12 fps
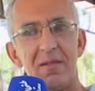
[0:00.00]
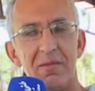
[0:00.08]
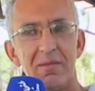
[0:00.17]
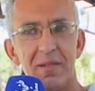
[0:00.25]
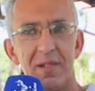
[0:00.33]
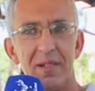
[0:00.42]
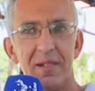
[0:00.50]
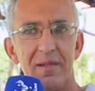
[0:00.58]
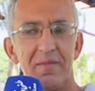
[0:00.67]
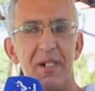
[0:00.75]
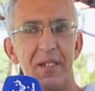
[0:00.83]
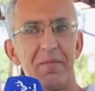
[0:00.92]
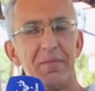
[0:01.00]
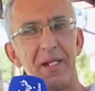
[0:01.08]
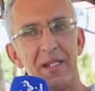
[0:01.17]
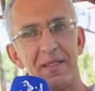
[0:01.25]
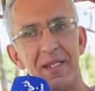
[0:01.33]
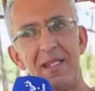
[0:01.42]
ومهم
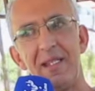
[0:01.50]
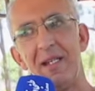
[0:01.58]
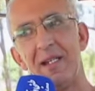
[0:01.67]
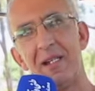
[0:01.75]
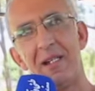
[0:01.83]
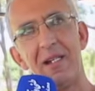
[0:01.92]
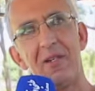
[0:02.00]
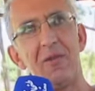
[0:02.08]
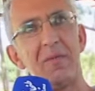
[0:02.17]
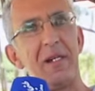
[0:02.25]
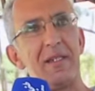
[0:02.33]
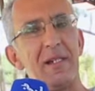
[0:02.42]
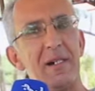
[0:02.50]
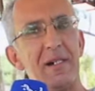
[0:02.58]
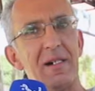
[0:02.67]
بعد الحاح وبعد